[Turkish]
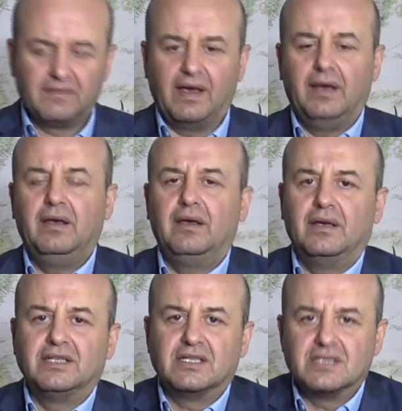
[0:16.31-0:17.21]
ve e,
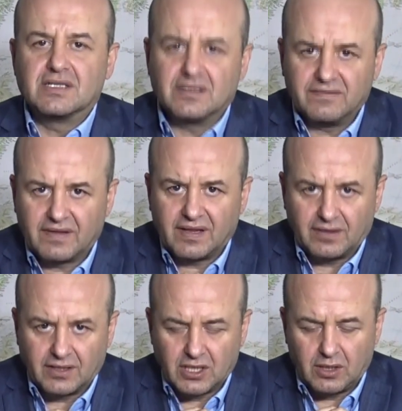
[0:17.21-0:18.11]
ikinci sınıf
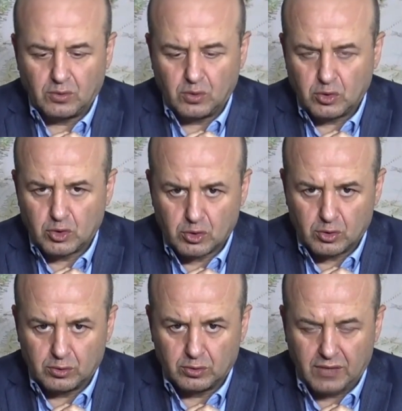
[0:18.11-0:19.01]
vatandaşa
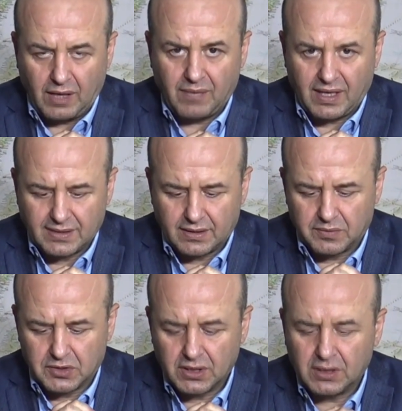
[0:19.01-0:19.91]
dönüştürüldüğünden
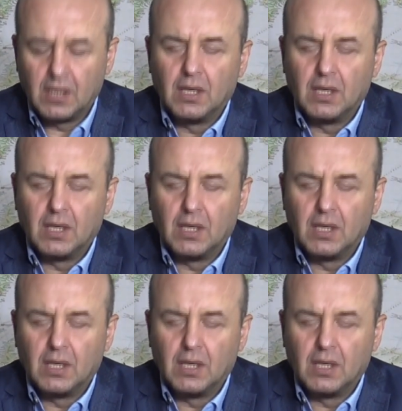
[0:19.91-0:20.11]
bahsetmiştik.